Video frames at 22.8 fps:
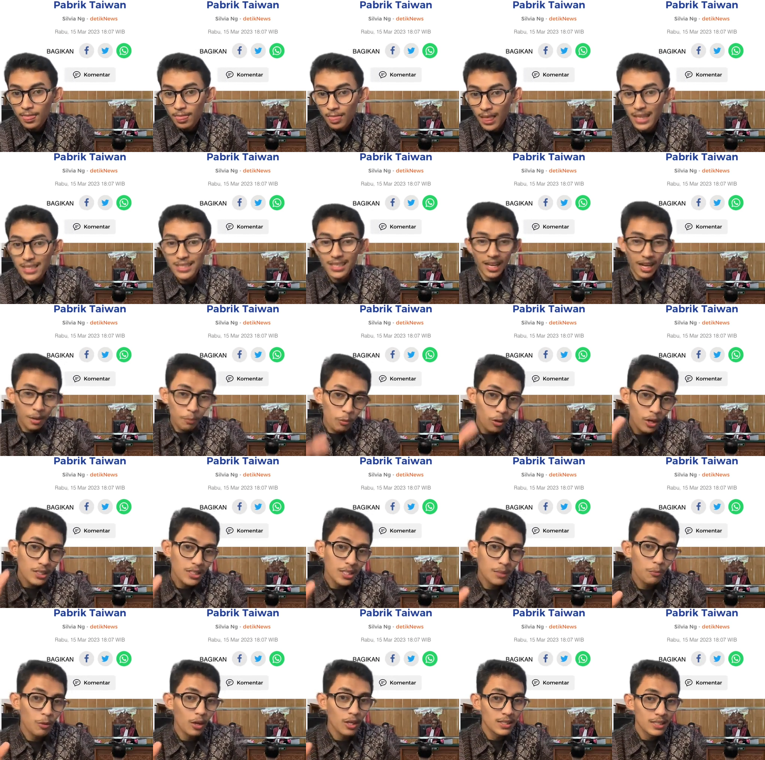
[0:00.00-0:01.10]
Nah, sekarang
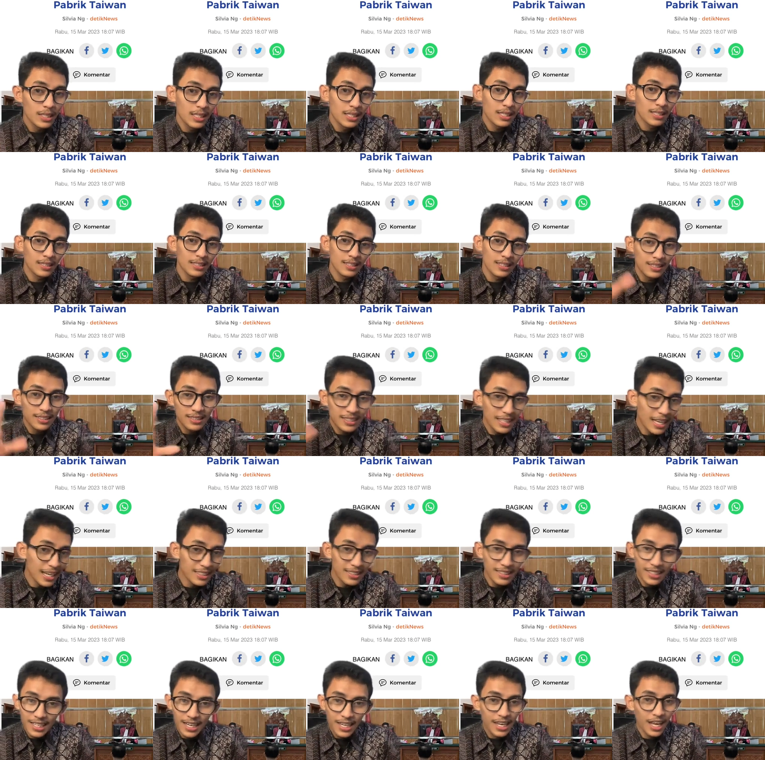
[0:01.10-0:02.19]
polisi-polisi yang
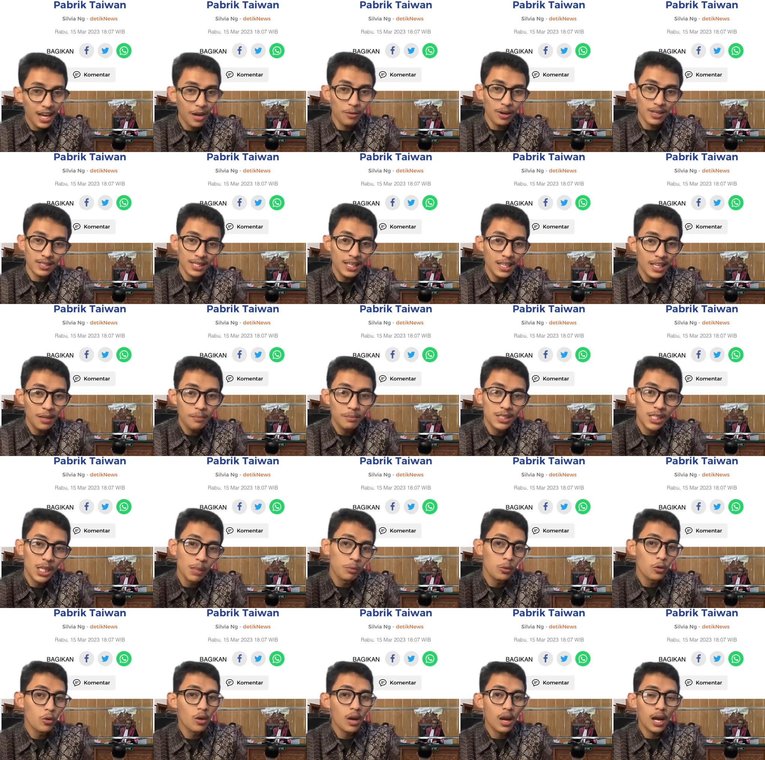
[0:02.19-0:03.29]
tidak diawasi ini
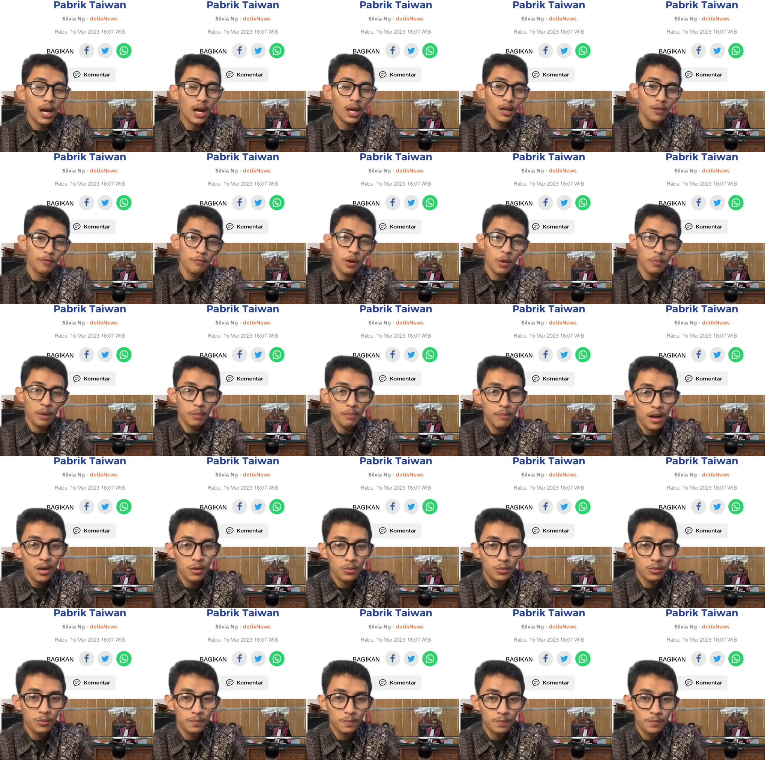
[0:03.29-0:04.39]
meskipun udah ada Kadif Propam baru,